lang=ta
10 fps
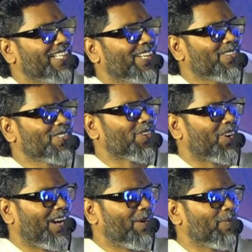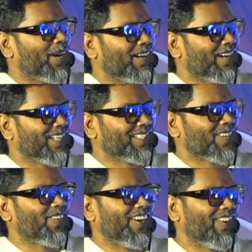ஜெயிக்கும்னு சொன்னான் பார்க்கலாம்டா
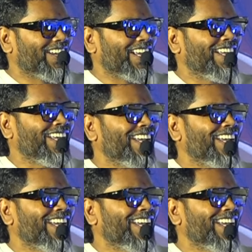செல்வா ஓகே